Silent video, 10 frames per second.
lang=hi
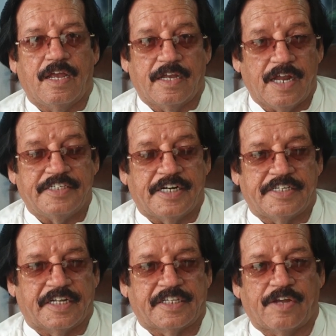गल सड़
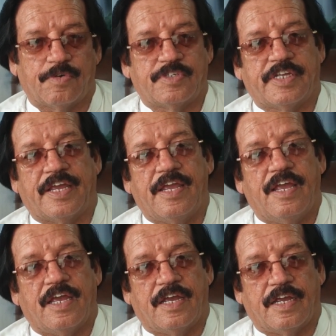जाता है और उससे
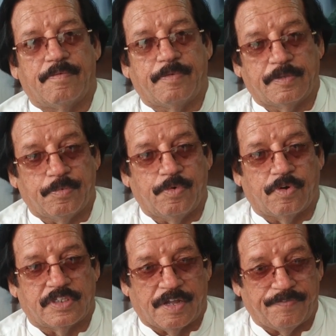बदबू
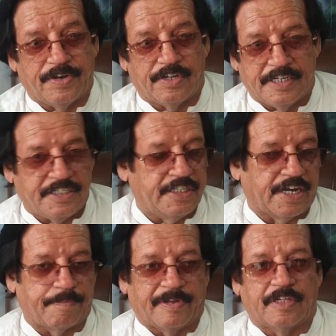और तफन इसी
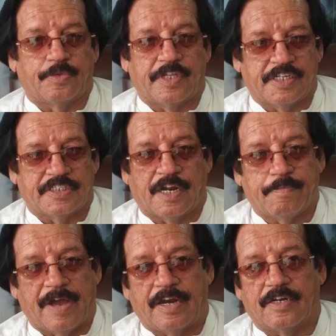तरह पैदा होती है जिस तरह
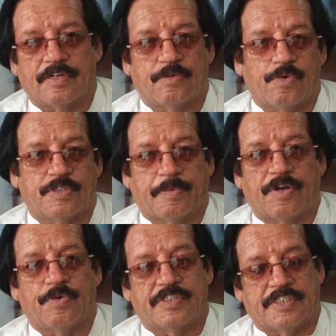बाहर गोश्त पड़ा
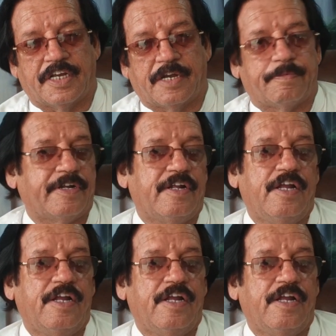हो किसी जगह पर